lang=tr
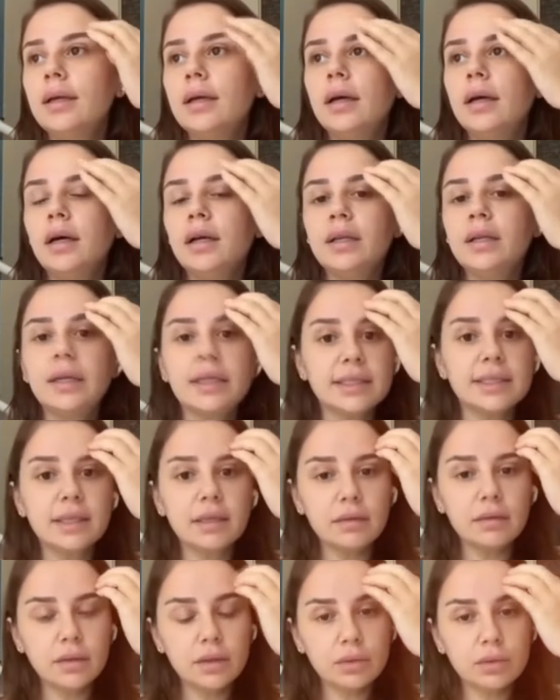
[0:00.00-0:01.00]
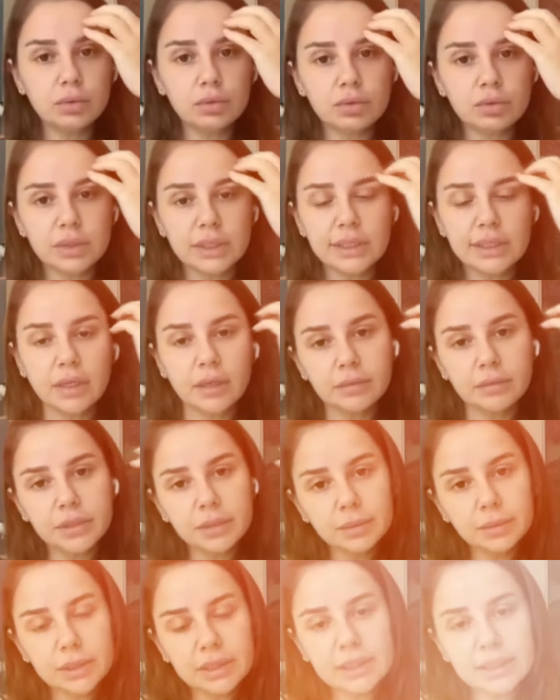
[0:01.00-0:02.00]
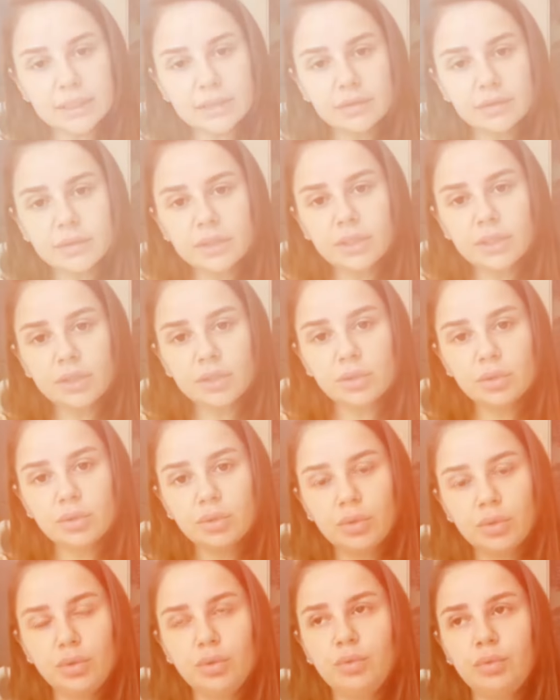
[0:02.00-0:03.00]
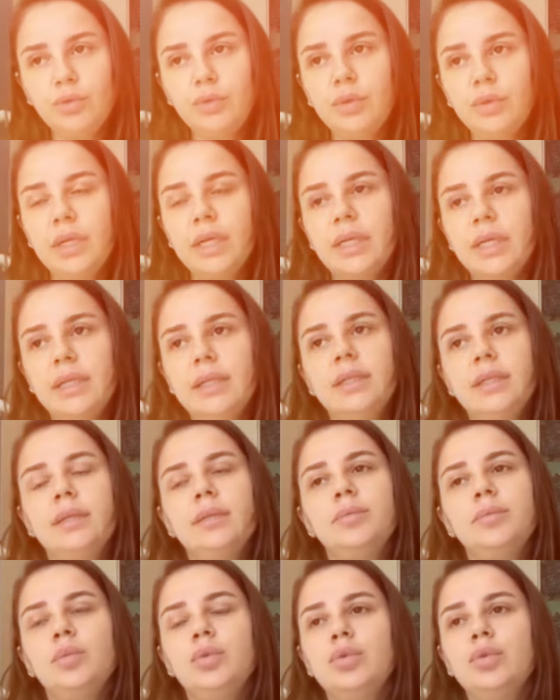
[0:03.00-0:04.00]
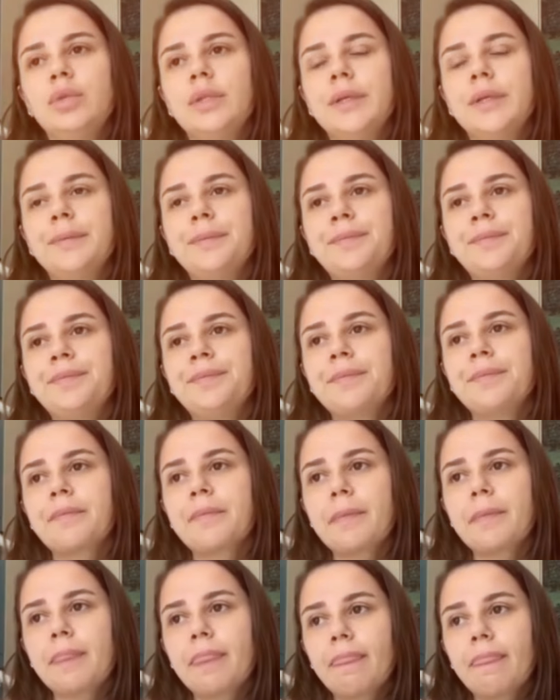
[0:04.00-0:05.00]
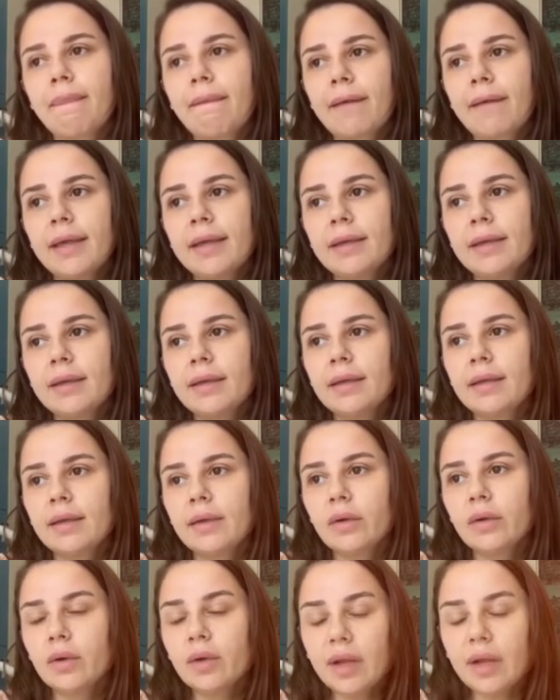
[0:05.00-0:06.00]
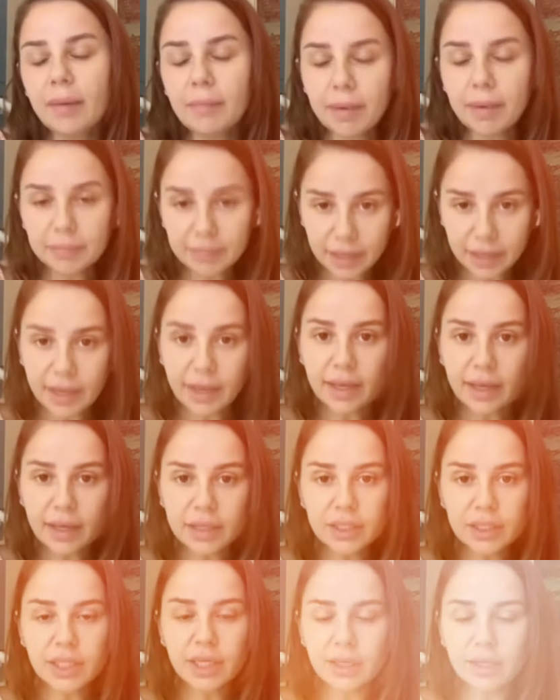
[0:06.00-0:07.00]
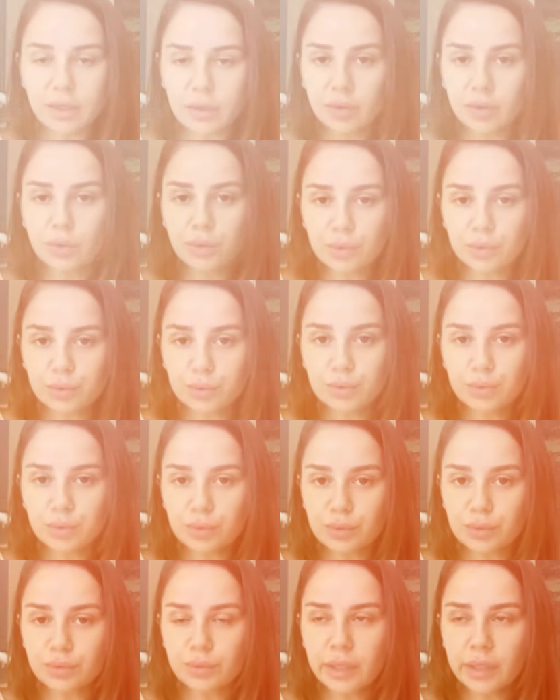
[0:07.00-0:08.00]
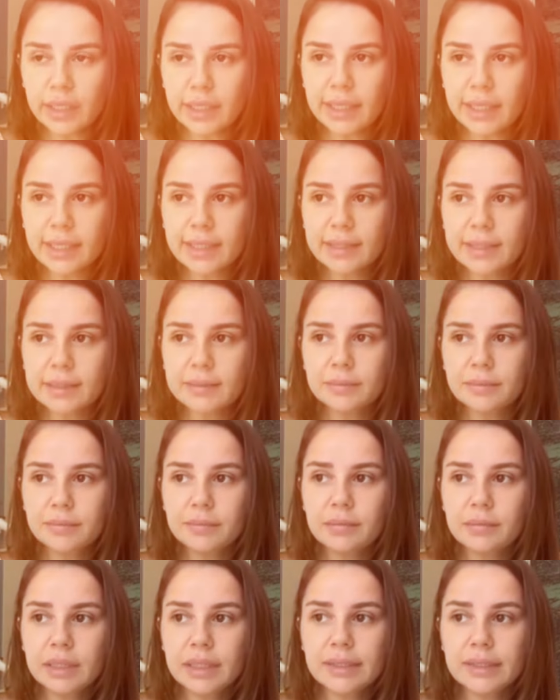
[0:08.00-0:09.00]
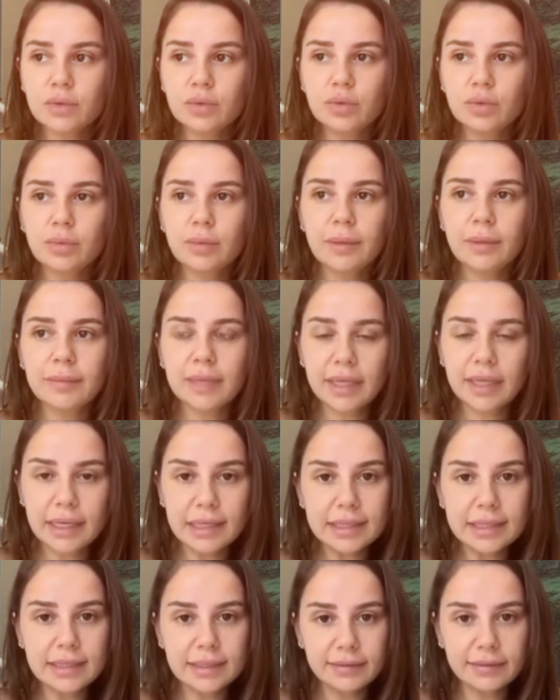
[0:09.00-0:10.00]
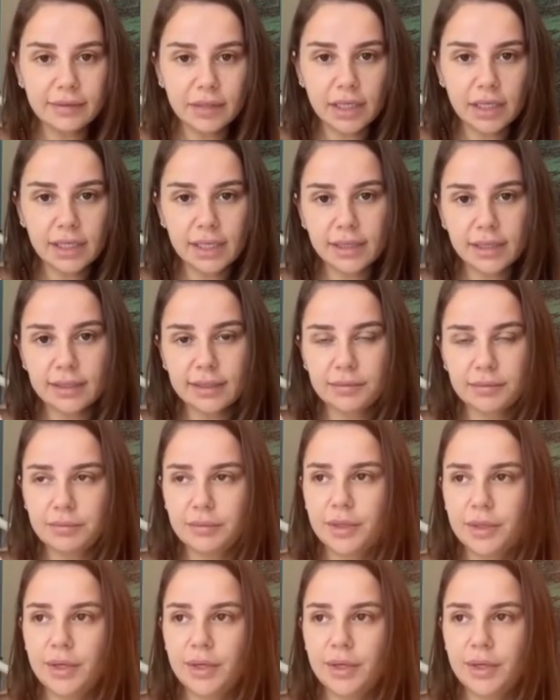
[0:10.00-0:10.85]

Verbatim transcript: Allah sevdiği kulu sınarmış. Bir sınavın içinde olduğumu farkındayım. Burada e, öğrenmem gereken şeyler olduğunu fark ettim. Biraz durmam gerektiğini fark ettim.